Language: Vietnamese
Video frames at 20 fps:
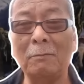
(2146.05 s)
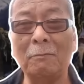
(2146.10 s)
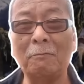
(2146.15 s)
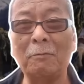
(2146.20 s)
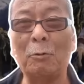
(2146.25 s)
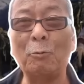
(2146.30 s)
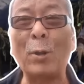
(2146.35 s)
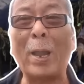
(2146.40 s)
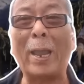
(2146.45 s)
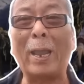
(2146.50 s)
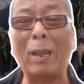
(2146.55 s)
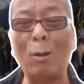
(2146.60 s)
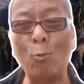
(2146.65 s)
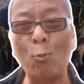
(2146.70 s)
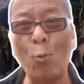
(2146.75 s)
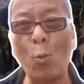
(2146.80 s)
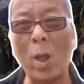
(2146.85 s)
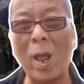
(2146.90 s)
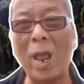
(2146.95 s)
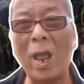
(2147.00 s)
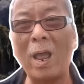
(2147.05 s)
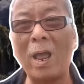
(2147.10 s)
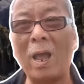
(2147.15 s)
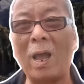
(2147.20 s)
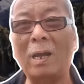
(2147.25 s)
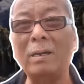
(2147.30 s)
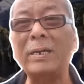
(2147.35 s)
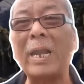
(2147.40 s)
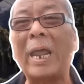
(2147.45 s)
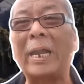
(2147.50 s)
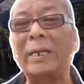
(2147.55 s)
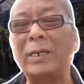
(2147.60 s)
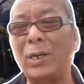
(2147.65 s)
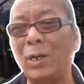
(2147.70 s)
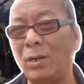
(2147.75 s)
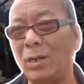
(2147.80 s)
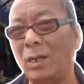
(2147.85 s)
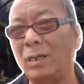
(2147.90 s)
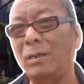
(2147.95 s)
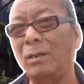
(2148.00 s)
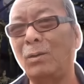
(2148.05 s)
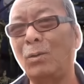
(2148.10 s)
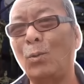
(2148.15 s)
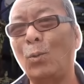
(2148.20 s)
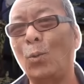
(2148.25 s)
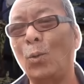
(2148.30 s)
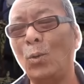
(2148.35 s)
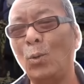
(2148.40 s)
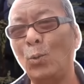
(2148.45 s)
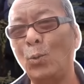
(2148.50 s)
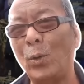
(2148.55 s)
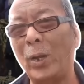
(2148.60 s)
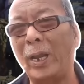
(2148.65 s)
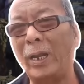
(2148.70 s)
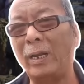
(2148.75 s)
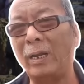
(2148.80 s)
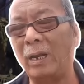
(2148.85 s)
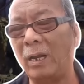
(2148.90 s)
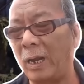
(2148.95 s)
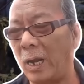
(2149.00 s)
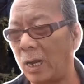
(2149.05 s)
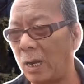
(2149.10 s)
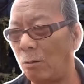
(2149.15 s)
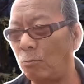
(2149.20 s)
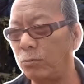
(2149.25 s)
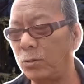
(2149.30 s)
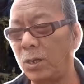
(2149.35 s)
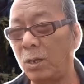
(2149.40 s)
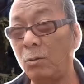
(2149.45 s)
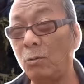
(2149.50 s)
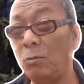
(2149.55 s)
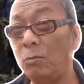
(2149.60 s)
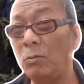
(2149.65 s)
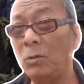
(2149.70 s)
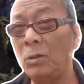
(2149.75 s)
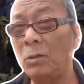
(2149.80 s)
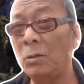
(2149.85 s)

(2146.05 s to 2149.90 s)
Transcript: vào ngày hôm qua ở đài truyền hình của Ukraine đã công chiếu